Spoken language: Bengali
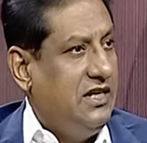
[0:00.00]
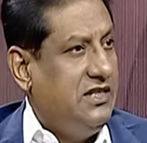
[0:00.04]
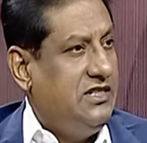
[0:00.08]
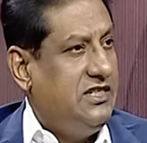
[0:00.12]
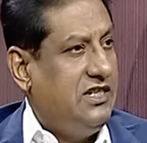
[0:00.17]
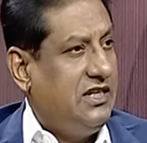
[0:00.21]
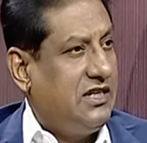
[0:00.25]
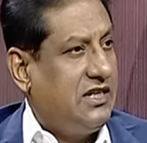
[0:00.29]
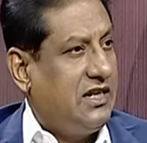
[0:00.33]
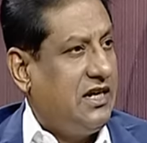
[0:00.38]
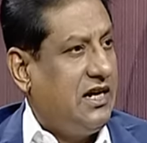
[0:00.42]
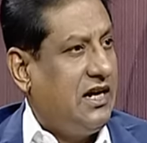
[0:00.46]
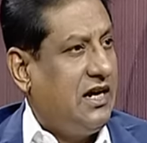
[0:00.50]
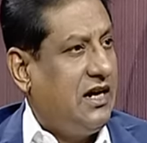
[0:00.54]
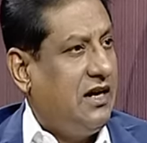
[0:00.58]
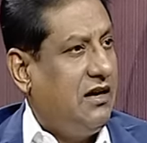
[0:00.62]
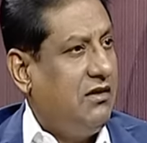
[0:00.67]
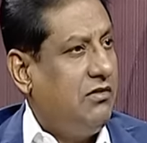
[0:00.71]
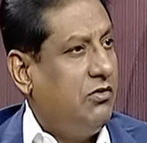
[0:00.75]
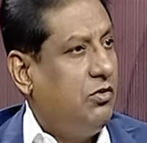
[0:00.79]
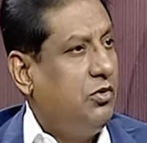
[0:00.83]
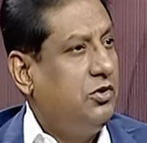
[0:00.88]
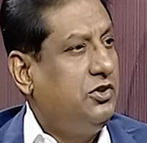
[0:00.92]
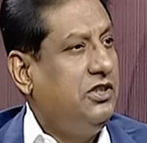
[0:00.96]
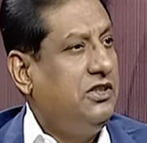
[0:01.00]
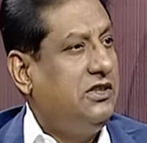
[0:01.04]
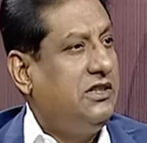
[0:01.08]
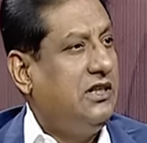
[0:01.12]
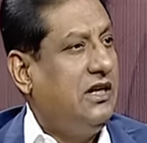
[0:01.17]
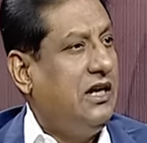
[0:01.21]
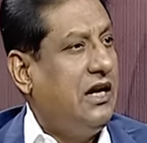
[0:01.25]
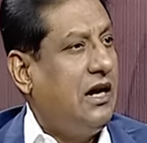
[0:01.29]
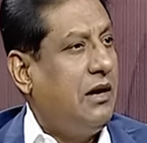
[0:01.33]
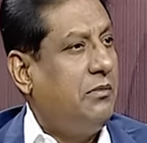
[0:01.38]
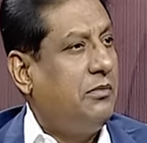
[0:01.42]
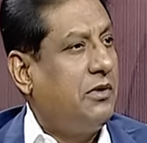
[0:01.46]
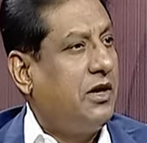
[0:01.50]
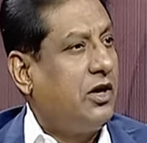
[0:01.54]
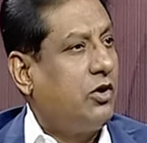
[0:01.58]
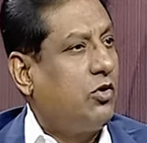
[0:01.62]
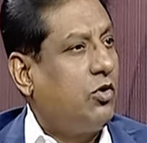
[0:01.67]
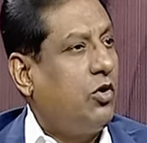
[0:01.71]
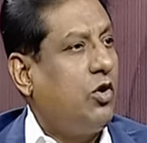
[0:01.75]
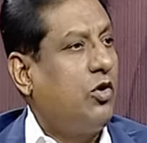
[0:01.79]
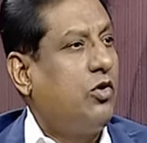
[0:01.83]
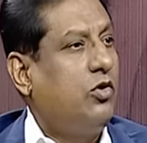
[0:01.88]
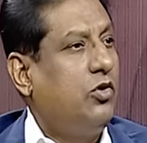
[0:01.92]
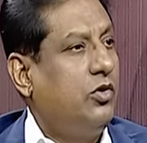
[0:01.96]
যেটা অতীতে আমরা
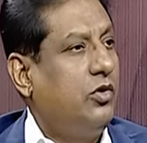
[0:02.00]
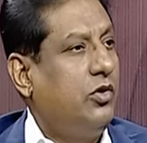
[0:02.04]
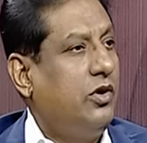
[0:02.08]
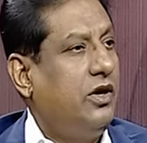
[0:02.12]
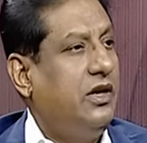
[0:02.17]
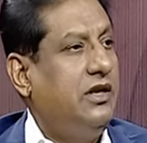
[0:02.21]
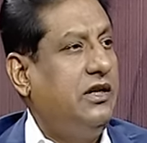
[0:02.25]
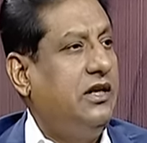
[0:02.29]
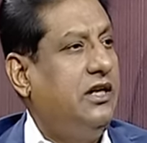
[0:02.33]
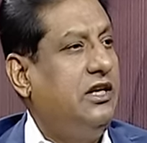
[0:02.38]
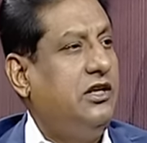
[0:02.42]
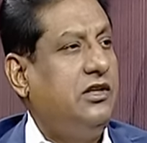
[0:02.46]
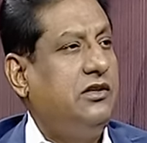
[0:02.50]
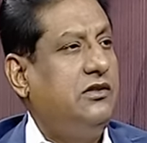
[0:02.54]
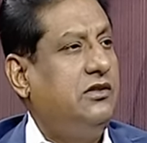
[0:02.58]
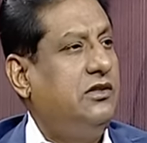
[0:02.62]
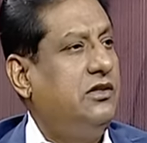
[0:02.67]
কখনো ইট